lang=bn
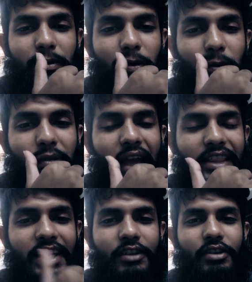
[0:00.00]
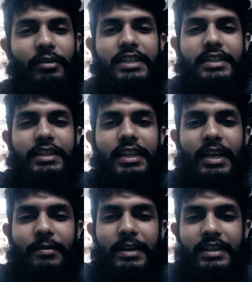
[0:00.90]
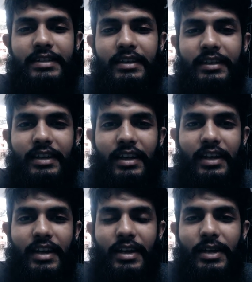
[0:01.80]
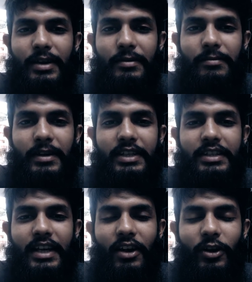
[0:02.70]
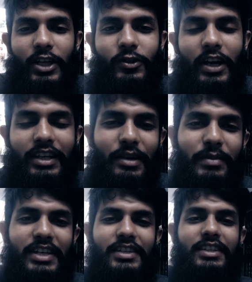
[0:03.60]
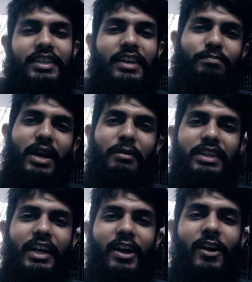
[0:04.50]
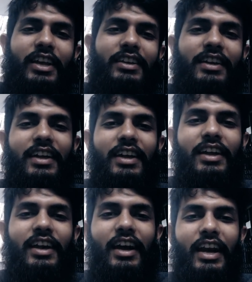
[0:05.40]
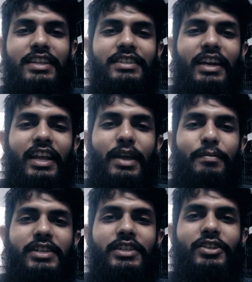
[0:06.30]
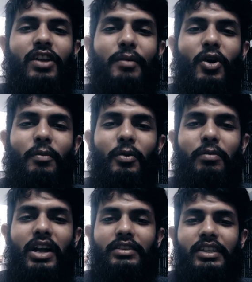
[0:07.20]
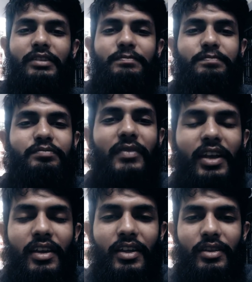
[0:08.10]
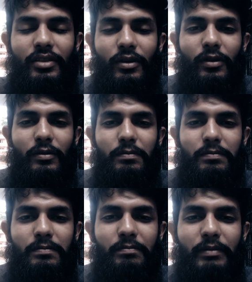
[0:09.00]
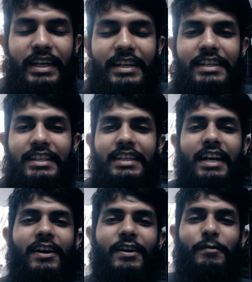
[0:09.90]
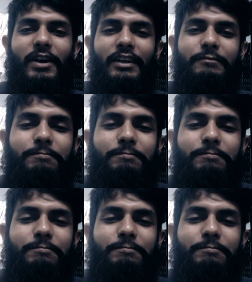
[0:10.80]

তো একদিন ইউনিভার্সিটি থেকে ফিরতেছি ফিরতে যাই হঠাৎ করে একটা মেয়ের সাথে আমার দেখা হয় আর রাস্তার এই পাশে ছিল আমি অপর প্রান্তে তো মেয়েটার সাথে দেখা হওয়ার পরে